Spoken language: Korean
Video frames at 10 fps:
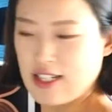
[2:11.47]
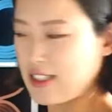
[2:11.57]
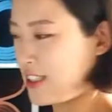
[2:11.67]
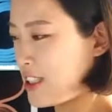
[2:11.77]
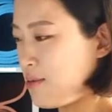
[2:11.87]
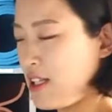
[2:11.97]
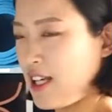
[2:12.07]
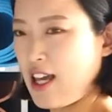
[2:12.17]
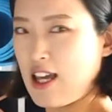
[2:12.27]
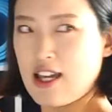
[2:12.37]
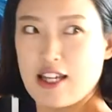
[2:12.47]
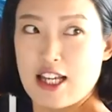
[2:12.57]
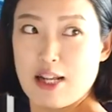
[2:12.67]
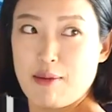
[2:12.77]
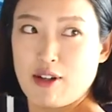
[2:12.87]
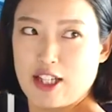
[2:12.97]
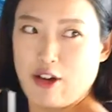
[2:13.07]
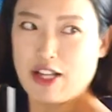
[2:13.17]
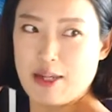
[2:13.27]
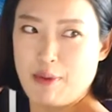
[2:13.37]
지금 이게 일 번이에요.
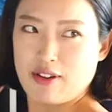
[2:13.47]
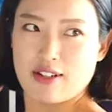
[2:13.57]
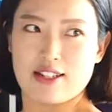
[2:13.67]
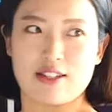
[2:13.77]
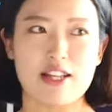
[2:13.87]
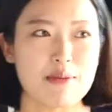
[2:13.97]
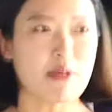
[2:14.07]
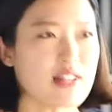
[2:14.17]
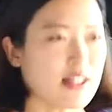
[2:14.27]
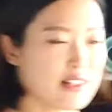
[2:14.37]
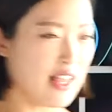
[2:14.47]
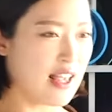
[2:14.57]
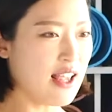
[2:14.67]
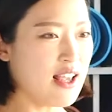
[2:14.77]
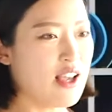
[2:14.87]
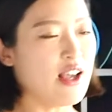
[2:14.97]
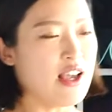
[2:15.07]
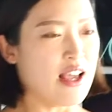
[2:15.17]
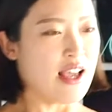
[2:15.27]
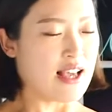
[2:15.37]
일 번. 그래서 일 번
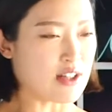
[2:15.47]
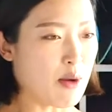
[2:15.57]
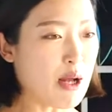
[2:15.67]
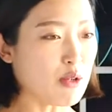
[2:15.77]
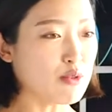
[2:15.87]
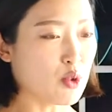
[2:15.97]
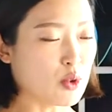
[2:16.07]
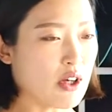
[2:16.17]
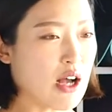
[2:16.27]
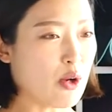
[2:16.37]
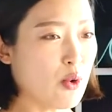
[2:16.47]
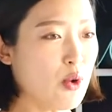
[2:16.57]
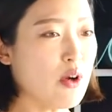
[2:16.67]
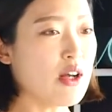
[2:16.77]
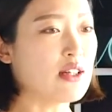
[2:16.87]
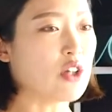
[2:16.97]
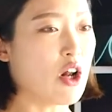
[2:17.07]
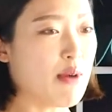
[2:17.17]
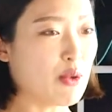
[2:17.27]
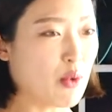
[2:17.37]
상태에서 팔꿈치 고정하고
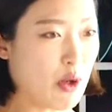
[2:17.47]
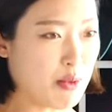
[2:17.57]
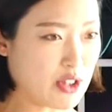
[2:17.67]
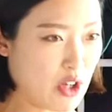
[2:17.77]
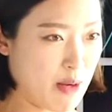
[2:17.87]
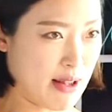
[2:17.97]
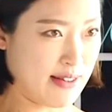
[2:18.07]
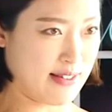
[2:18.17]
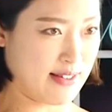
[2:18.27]
절반 올라옵니다. 절반.